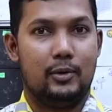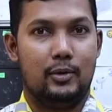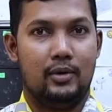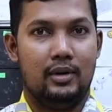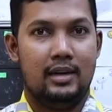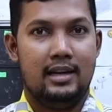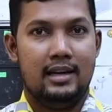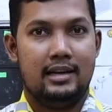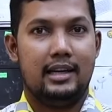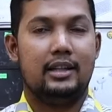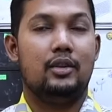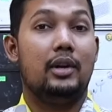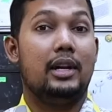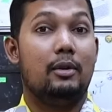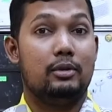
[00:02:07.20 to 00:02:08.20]
মতন
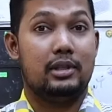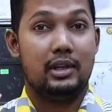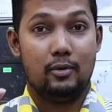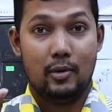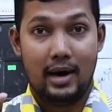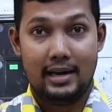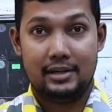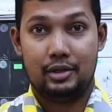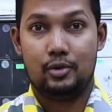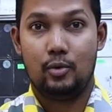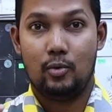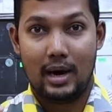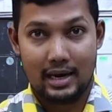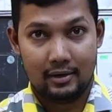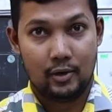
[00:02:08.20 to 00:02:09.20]
কিন্তু এটা হচ্ছে ওয়ান ইস টু
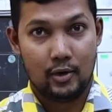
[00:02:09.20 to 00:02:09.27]
ওয়ান